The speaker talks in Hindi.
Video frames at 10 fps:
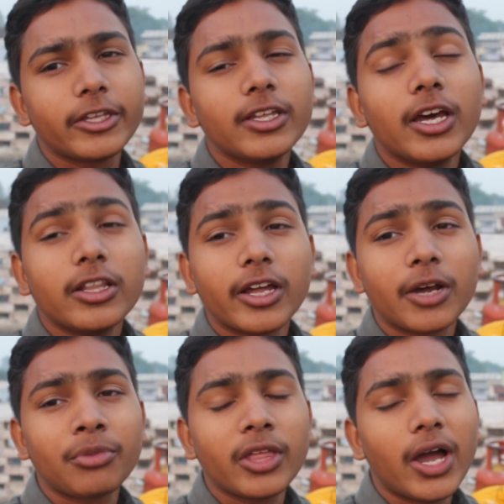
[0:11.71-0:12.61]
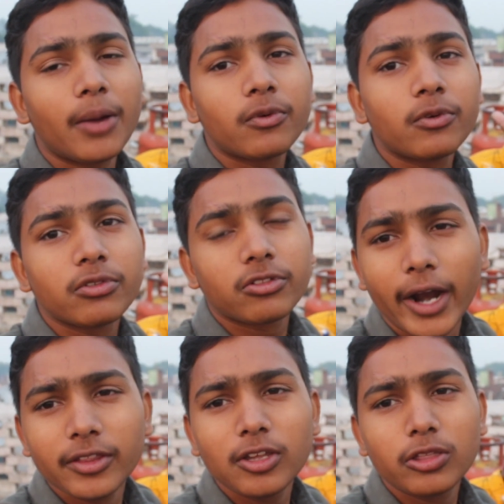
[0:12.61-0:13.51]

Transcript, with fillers: की तरफ से आपको हार्दिक